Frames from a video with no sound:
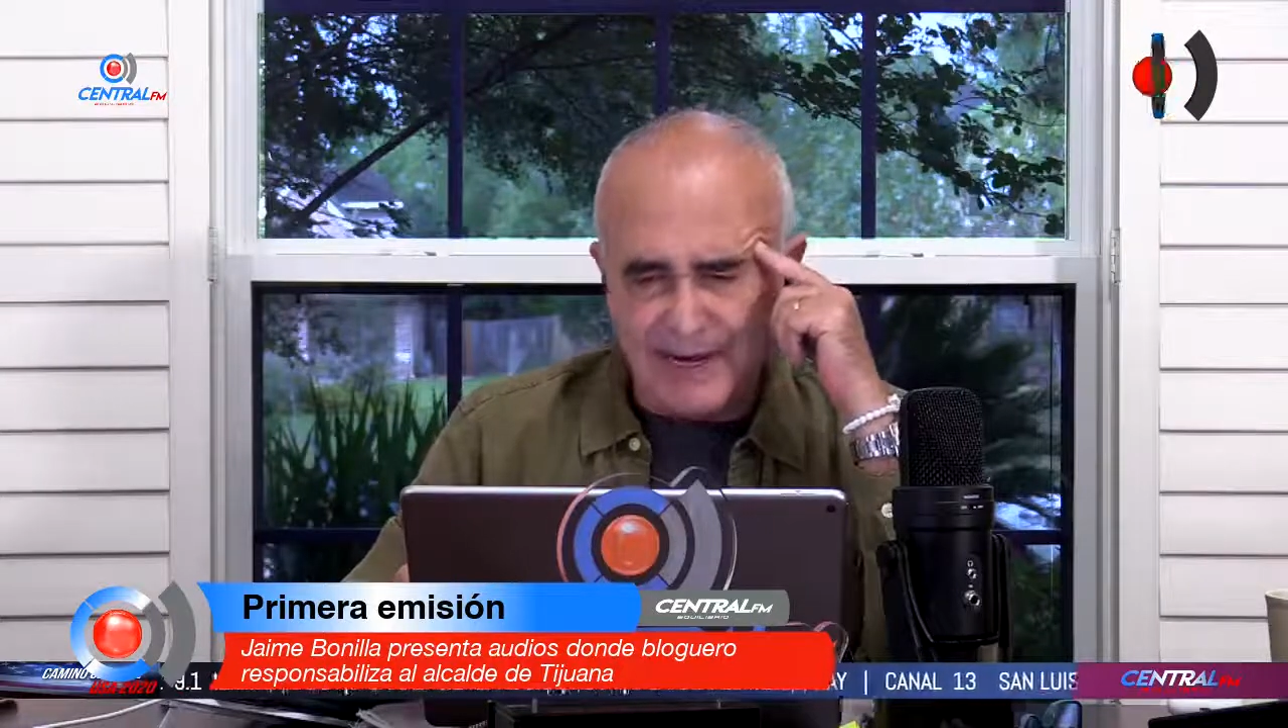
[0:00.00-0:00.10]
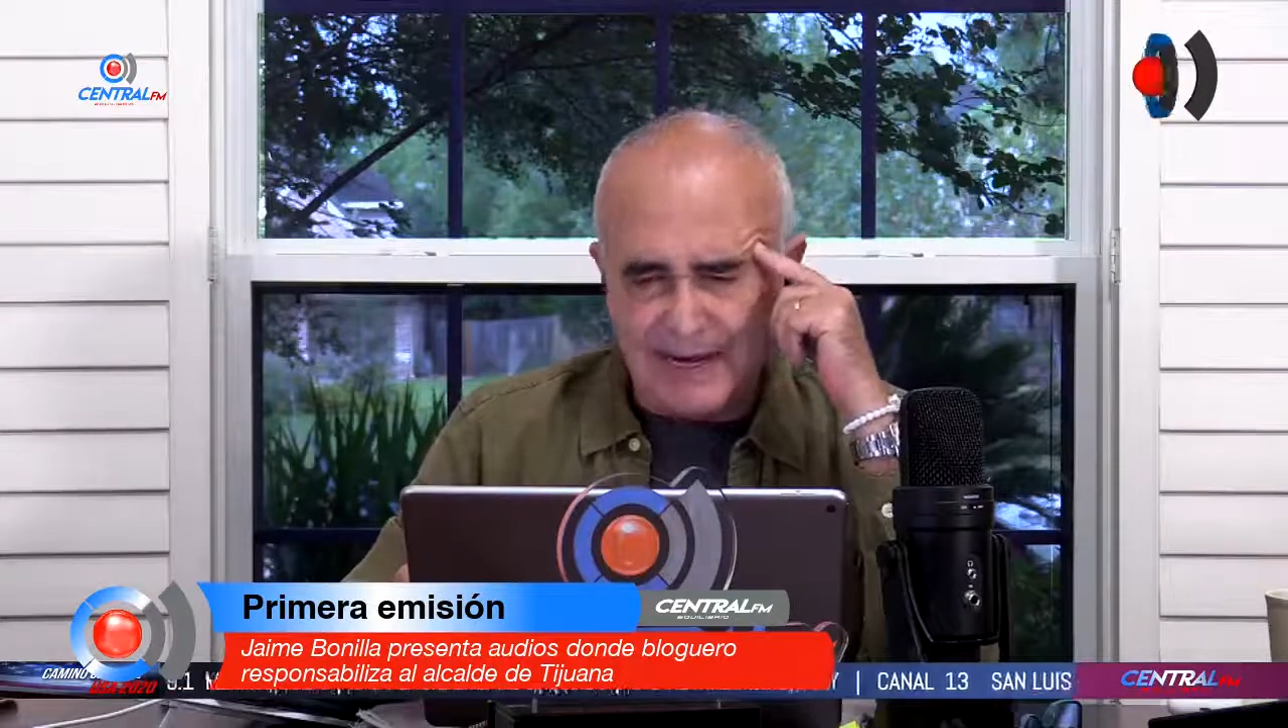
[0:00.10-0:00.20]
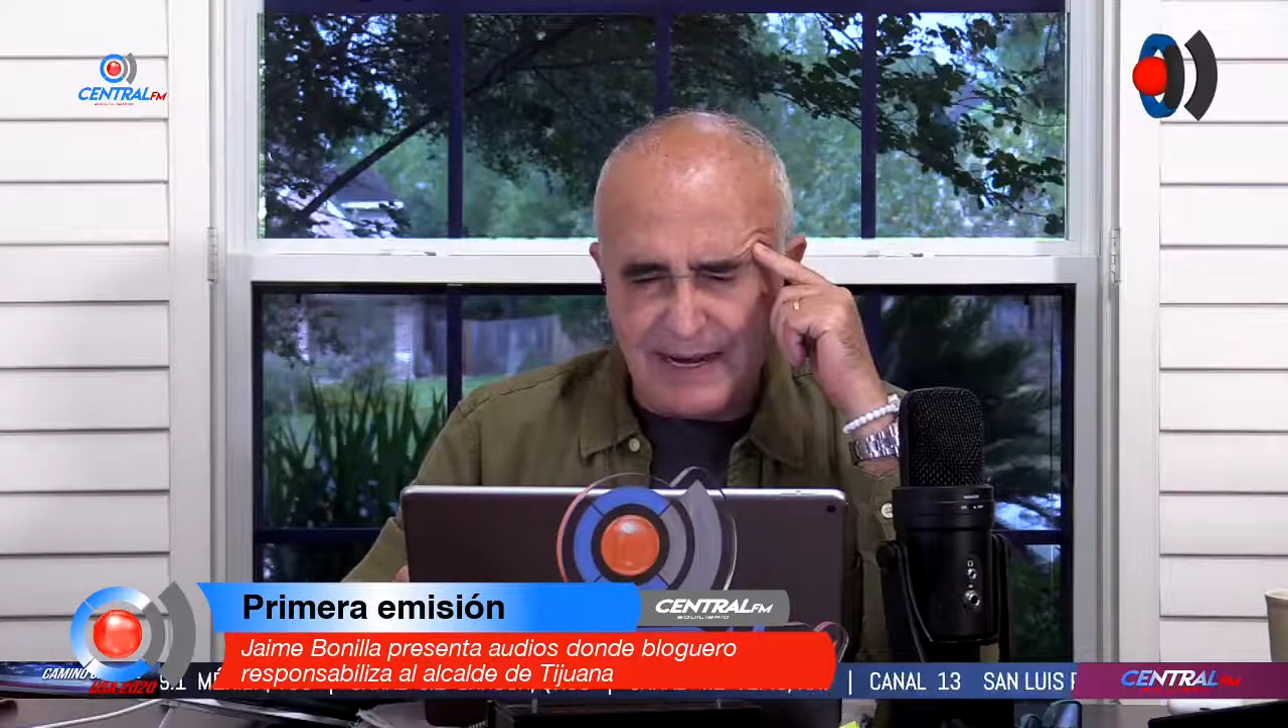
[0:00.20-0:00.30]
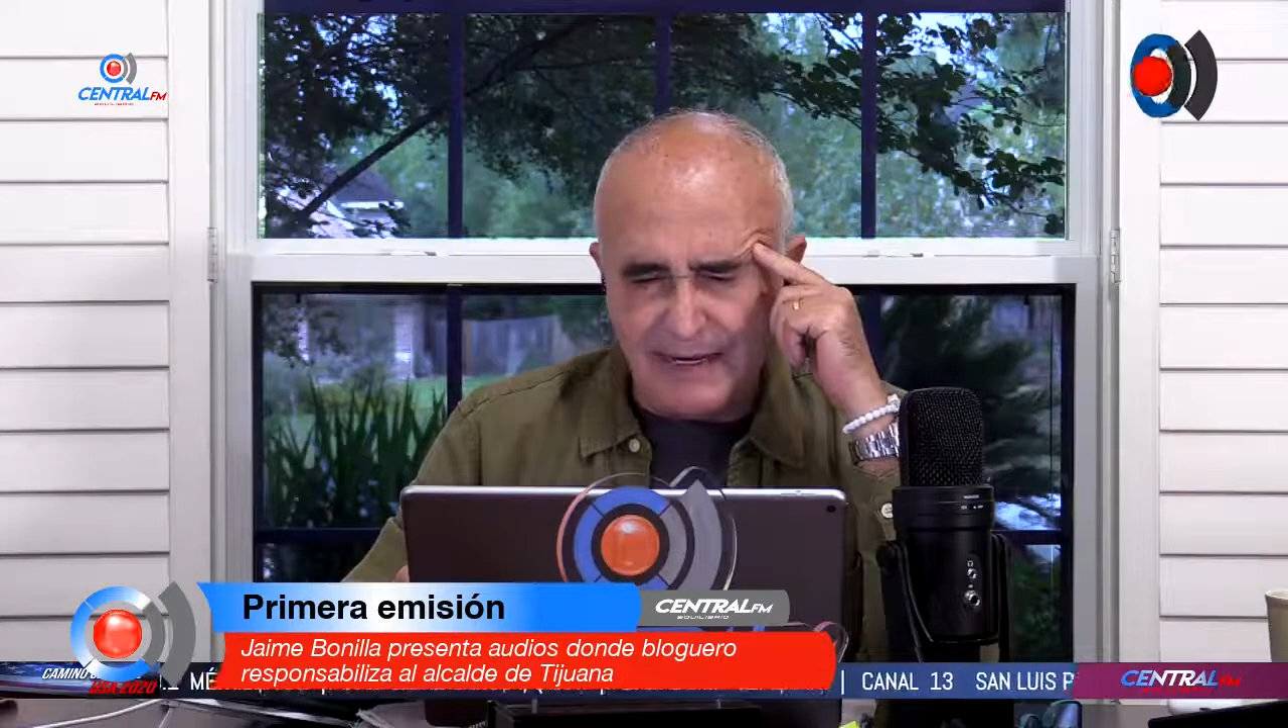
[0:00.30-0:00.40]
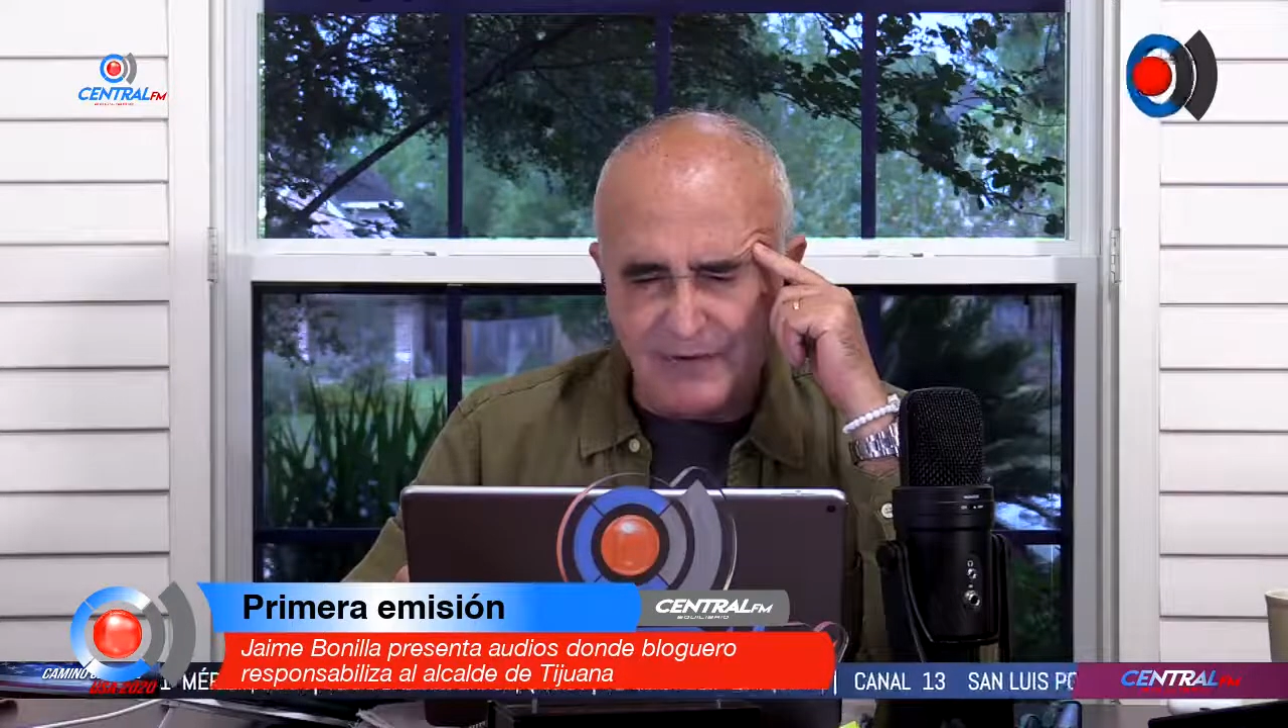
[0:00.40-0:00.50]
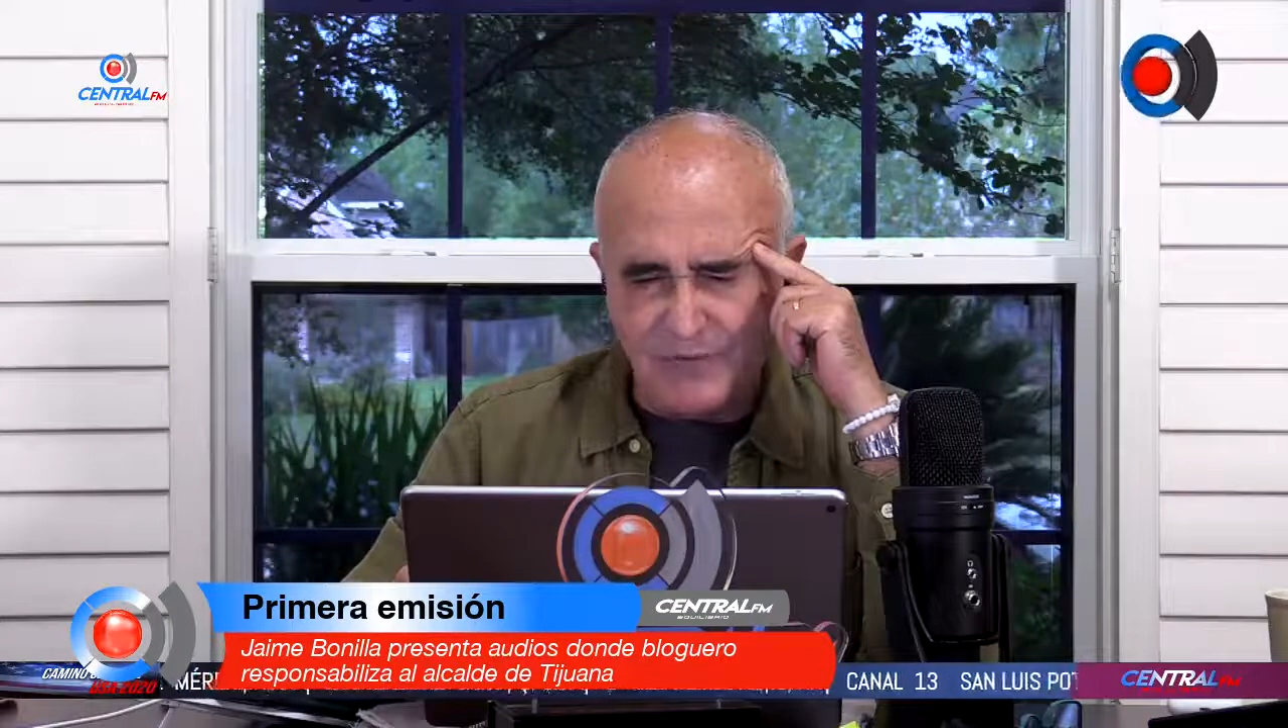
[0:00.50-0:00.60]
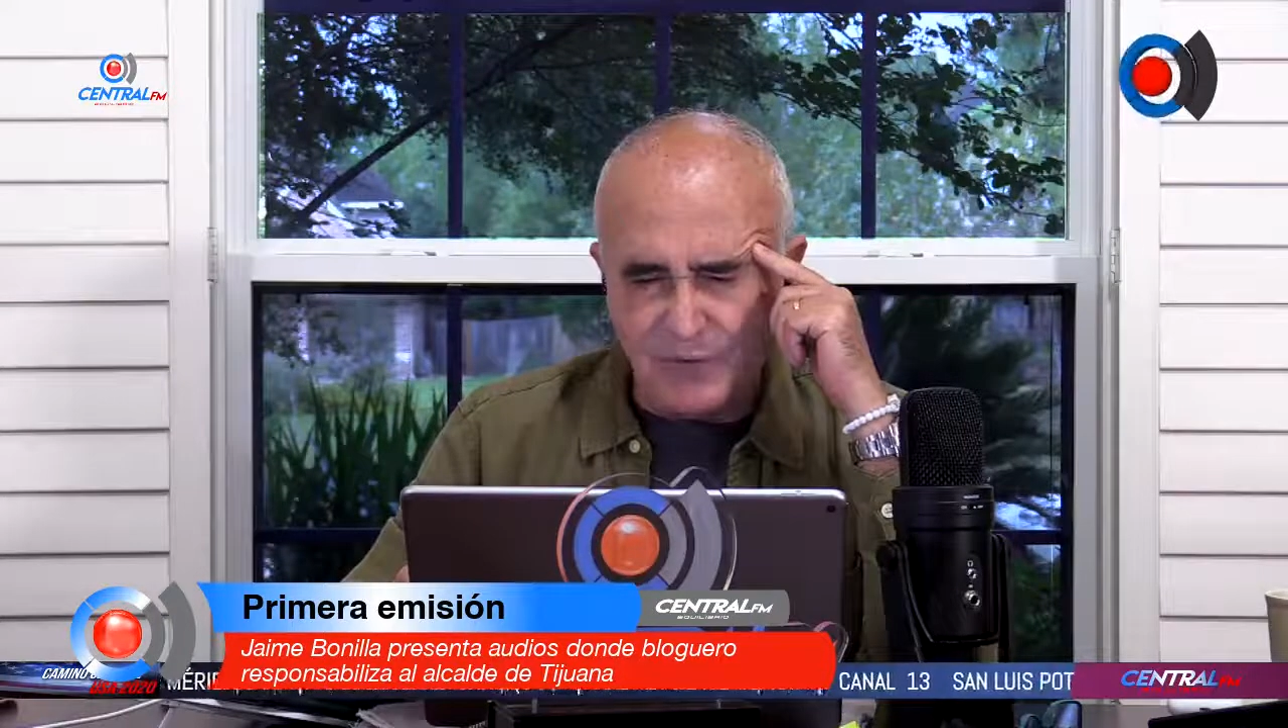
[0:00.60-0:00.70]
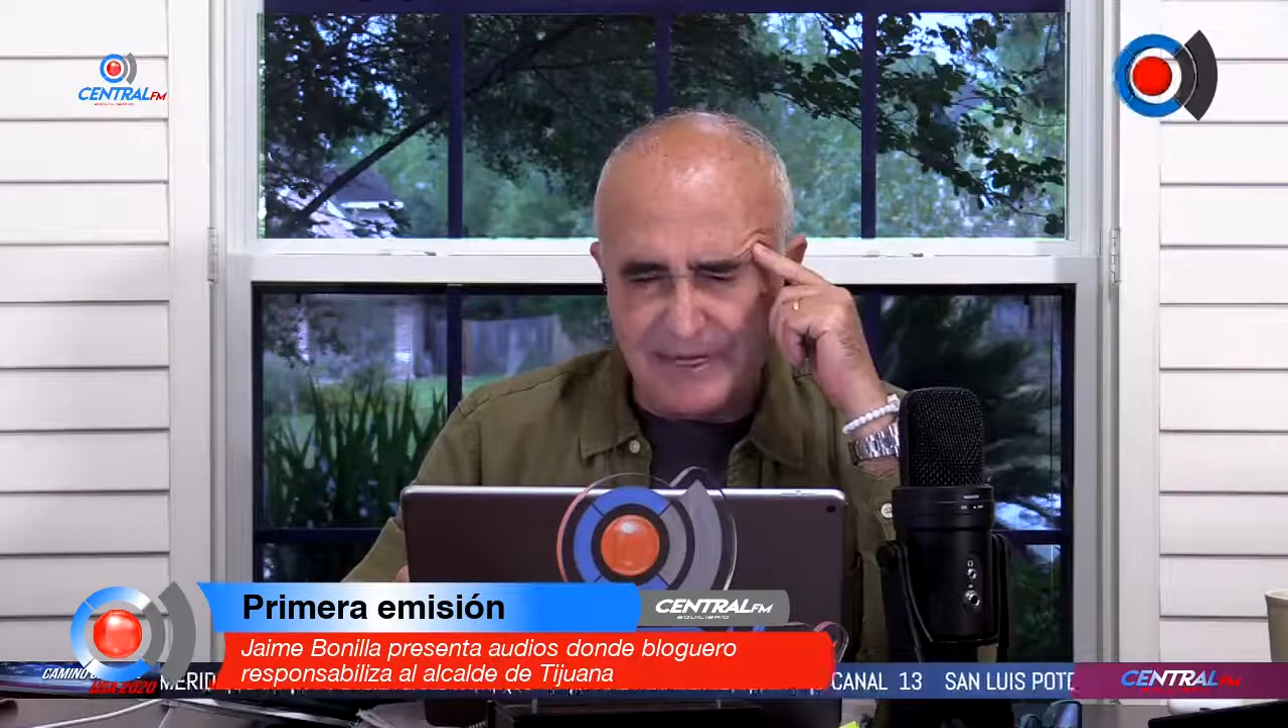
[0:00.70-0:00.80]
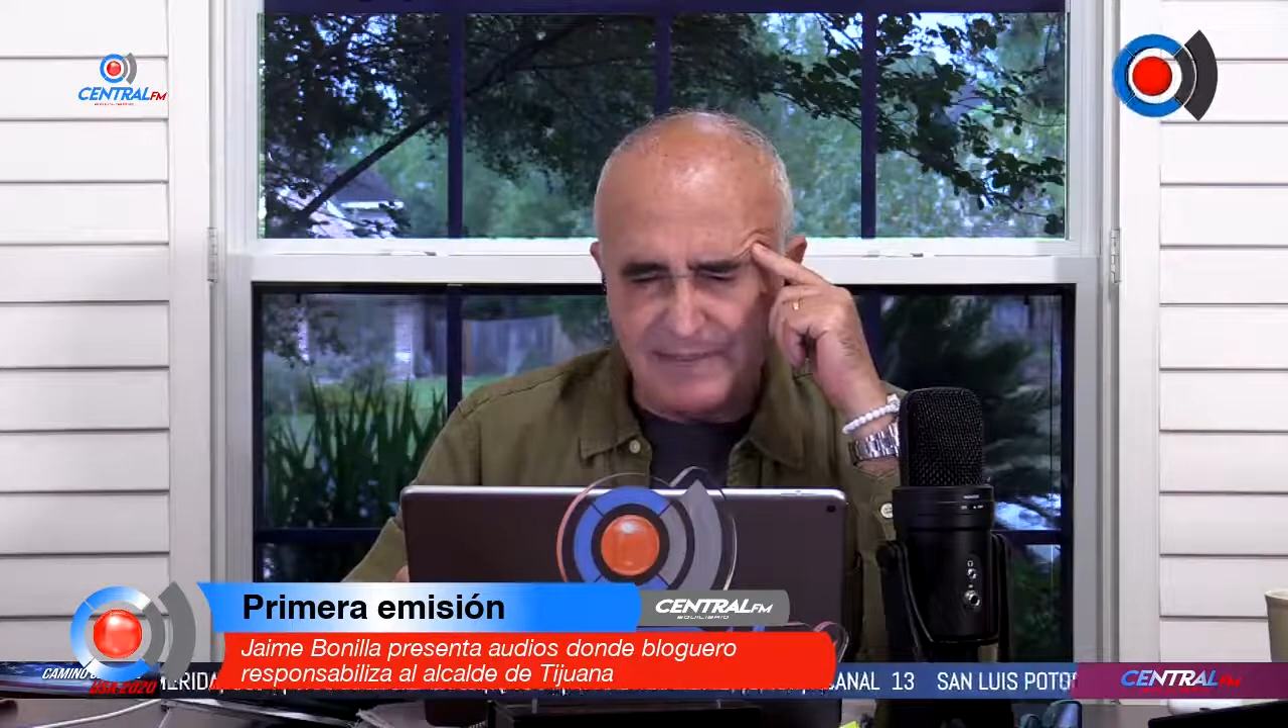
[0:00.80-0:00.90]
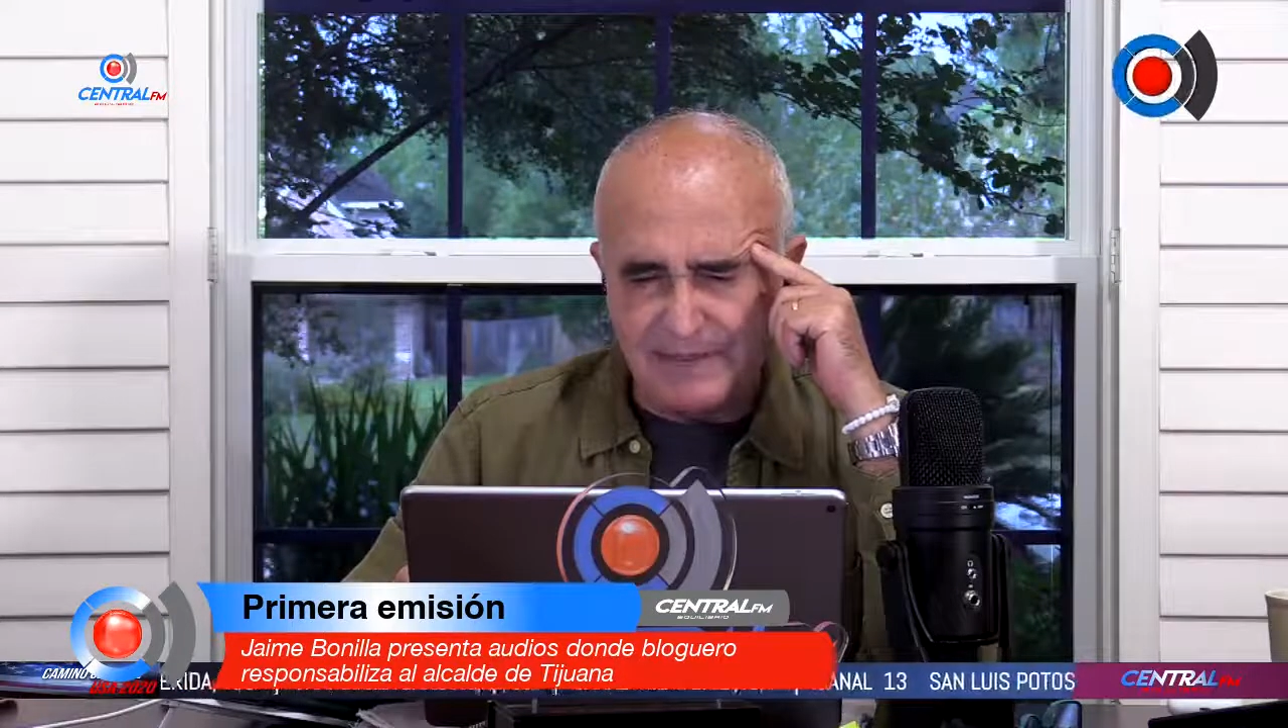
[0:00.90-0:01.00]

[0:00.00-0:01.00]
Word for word: Baja California,